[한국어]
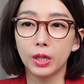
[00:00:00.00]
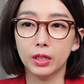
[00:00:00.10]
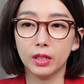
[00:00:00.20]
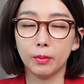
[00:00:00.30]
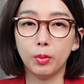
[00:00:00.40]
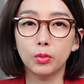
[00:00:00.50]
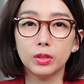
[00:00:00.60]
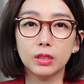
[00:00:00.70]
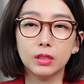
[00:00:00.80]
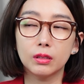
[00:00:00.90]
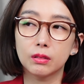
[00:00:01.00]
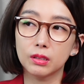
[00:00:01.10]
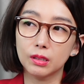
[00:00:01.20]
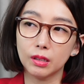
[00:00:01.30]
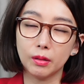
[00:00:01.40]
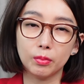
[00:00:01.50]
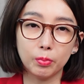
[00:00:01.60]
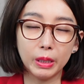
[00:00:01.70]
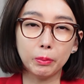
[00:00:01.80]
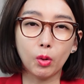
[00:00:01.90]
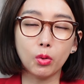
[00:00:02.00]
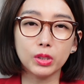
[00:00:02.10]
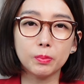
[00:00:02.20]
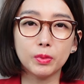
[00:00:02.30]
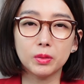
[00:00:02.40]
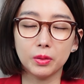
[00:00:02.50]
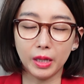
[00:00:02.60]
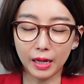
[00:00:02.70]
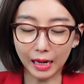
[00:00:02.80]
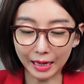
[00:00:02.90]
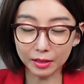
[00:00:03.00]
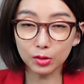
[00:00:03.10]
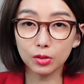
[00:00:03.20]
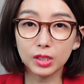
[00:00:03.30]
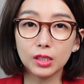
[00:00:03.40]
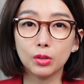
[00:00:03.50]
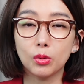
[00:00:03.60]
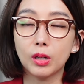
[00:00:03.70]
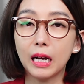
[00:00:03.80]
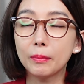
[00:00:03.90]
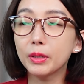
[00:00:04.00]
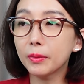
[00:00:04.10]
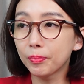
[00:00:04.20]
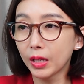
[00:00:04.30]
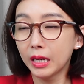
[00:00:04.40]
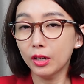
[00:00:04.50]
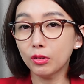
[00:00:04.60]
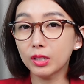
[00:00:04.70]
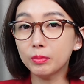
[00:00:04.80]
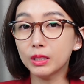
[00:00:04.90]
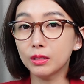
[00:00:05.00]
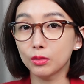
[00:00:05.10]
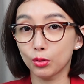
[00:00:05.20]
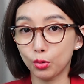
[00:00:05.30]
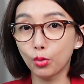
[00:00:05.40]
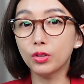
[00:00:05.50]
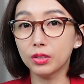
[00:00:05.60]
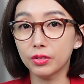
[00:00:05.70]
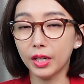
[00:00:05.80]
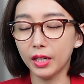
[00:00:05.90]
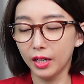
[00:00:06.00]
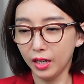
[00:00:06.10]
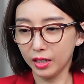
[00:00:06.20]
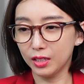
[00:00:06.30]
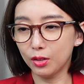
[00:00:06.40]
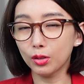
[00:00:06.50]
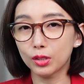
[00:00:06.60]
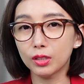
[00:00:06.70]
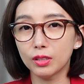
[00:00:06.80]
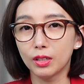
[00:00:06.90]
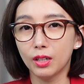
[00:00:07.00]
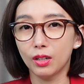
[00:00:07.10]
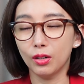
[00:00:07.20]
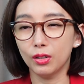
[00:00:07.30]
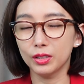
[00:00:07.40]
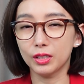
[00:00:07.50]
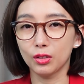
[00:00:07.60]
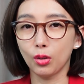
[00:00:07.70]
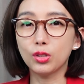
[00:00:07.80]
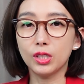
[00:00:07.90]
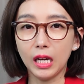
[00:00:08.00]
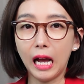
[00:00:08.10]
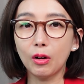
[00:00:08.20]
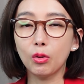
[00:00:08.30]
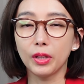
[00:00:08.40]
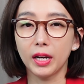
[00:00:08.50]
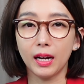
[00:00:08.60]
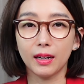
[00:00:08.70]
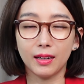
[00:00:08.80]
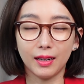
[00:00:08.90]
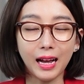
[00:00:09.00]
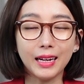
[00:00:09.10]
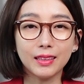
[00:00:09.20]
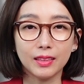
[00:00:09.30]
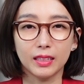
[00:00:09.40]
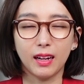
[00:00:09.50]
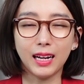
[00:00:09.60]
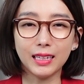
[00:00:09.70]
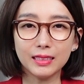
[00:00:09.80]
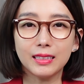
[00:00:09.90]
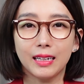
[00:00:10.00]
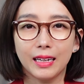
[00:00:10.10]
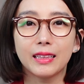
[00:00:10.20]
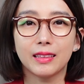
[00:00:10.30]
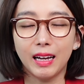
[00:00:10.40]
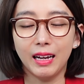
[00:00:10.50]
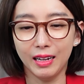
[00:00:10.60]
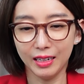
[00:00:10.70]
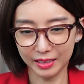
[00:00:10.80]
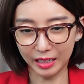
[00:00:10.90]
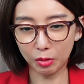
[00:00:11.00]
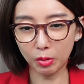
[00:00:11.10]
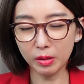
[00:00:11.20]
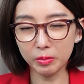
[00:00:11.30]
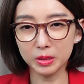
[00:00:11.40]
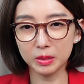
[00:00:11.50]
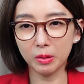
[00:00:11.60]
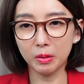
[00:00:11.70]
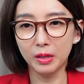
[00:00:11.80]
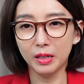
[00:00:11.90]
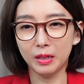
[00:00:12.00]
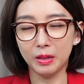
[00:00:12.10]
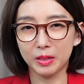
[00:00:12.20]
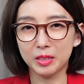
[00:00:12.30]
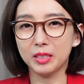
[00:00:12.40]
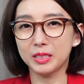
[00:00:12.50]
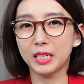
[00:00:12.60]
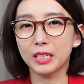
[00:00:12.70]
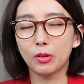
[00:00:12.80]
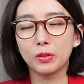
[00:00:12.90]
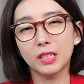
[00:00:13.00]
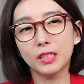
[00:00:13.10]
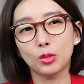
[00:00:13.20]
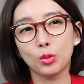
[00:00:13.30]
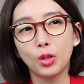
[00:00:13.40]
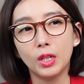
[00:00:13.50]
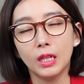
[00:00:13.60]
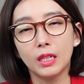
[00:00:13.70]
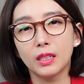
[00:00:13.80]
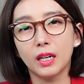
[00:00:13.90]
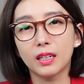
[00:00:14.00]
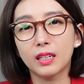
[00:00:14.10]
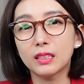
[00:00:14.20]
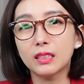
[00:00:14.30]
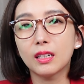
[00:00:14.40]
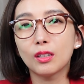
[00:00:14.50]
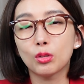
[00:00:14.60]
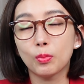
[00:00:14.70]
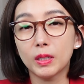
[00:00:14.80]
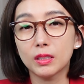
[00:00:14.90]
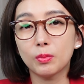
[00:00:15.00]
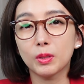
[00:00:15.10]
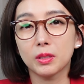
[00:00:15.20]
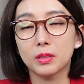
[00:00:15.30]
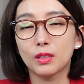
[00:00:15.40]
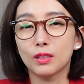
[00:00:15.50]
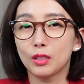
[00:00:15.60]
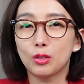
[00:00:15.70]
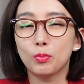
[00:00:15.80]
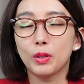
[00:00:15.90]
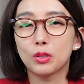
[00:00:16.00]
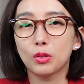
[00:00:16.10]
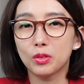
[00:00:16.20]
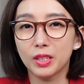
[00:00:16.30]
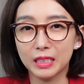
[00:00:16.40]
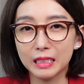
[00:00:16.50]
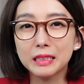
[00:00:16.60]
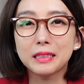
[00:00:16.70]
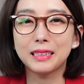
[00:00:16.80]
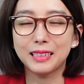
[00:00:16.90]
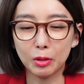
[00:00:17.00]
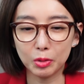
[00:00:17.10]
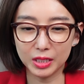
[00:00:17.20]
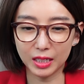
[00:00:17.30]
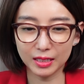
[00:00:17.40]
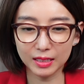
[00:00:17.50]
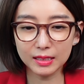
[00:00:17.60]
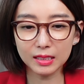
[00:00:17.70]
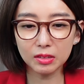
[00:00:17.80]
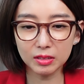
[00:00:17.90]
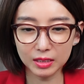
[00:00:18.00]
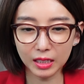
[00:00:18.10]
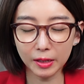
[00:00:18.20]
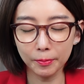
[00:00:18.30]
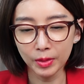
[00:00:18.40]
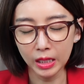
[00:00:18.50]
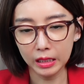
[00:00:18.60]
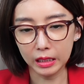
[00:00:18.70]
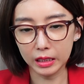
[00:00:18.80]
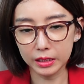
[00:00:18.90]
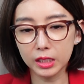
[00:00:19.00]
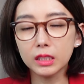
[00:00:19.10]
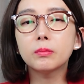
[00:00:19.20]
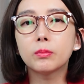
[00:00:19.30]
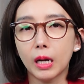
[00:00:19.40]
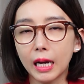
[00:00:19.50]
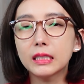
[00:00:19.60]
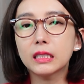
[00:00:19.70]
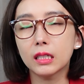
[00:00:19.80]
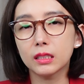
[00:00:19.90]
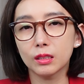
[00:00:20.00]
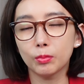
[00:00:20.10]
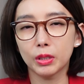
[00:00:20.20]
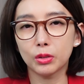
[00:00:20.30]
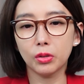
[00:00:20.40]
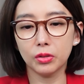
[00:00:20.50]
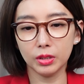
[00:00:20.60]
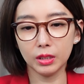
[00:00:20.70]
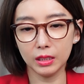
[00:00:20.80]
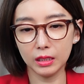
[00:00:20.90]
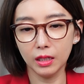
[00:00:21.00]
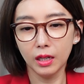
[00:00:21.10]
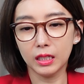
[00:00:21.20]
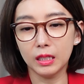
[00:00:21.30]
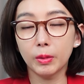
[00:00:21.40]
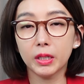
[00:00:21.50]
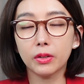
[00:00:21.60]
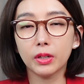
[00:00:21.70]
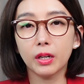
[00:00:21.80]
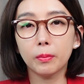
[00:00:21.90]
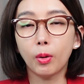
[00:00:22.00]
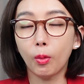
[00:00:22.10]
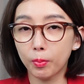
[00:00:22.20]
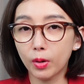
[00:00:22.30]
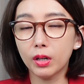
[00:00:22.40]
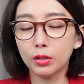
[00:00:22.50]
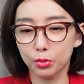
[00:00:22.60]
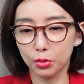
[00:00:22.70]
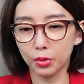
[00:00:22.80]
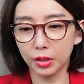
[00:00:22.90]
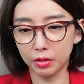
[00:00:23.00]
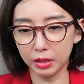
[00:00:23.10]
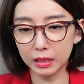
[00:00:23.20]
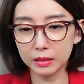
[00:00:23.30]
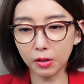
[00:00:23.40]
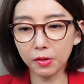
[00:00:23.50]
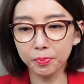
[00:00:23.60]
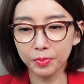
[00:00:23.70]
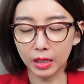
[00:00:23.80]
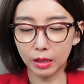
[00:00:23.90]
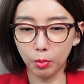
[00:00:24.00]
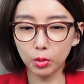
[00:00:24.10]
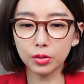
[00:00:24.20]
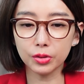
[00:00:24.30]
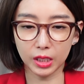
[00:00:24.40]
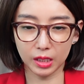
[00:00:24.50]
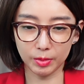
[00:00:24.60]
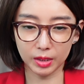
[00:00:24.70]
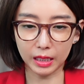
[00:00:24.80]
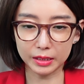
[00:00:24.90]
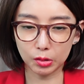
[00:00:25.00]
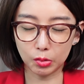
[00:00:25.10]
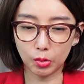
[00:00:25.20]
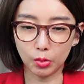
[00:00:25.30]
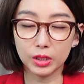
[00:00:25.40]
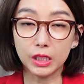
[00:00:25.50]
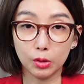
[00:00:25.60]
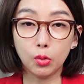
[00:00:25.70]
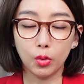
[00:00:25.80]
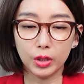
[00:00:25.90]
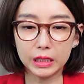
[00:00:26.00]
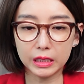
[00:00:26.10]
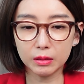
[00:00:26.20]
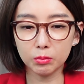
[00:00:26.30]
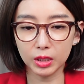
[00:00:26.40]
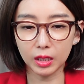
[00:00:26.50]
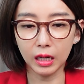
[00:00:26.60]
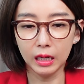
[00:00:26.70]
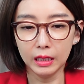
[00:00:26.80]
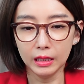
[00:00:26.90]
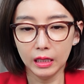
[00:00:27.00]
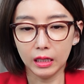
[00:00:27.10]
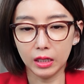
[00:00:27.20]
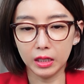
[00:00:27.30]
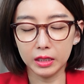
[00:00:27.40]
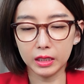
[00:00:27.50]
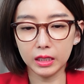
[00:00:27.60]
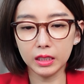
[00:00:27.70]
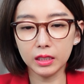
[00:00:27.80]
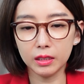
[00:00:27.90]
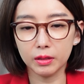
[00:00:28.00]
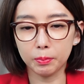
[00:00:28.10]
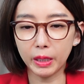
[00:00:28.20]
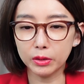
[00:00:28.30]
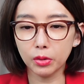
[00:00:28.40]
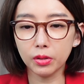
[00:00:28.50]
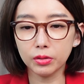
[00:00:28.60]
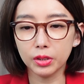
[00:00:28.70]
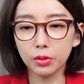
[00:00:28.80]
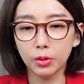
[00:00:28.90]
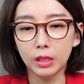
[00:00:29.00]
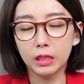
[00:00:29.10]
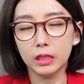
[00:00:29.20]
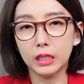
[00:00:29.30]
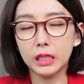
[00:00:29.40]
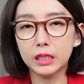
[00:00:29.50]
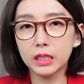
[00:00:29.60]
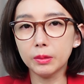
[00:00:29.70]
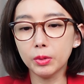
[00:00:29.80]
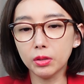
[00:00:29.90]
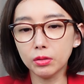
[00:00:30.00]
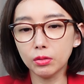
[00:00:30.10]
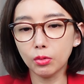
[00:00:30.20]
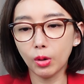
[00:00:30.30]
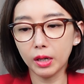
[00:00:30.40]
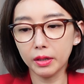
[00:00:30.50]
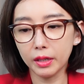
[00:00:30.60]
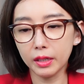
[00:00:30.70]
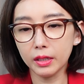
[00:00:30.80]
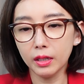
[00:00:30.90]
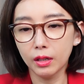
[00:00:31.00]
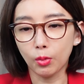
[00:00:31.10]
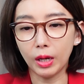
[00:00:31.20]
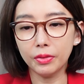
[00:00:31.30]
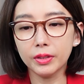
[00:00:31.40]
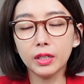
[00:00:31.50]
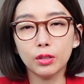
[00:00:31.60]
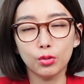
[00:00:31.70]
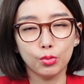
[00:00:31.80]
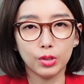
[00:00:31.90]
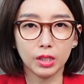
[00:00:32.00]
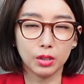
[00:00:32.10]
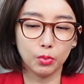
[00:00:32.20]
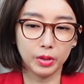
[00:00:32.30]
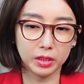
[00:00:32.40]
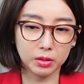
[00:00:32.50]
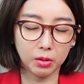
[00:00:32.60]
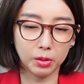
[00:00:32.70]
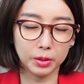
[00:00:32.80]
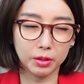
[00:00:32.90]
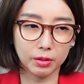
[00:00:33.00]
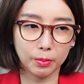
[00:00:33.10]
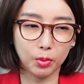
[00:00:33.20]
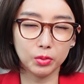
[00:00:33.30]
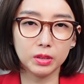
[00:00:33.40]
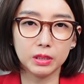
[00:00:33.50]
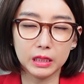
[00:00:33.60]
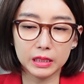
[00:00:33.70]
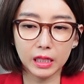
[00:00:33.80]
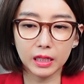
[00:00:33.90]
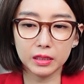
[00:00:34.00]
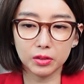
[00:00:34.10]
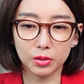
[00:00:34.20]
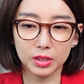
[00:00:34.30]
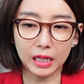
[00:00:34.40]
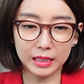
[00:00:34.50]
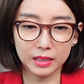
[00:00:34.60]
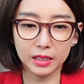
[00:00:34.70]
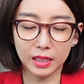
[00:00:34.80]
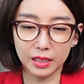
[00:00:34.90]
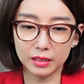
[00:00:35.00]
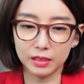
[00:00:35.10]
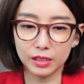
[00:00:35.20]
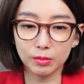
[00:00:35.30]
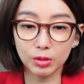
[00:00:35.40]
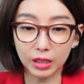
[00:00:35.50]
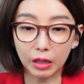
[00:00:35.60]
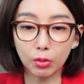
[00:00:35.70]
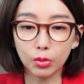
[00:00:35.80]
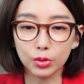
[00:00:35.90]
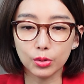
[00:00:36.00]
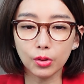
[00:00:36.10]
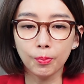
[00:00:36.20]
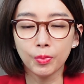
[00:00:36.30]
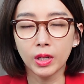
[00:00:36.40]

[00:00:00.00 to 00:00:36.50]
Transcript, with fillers: 그러니까 본인이 이제 먹고 싶은 거 내가 알아서 시키고 가면 현금을 줬는데 그것을 어 이제 넣지 않고 내가 깡했다. 그러니까 카드깡 했다라고 하면서 어, 그때 제가 영상에서도 야 카드깡으로 80억 재산을 이룬 배소연 대단하다라고 이야기를 했었는데 어, 지금 아직까지는 배소연이 이 김혜경의 법화 유용에 대해서 어, 모든 책임을 가지고 지고 있습니다. 어, 이 배소연이요 이재명과의 관계를 유지하기 위해서 이렇게 본인을 희생하는 것이 아니냐라는 의심을 낳고 있죠.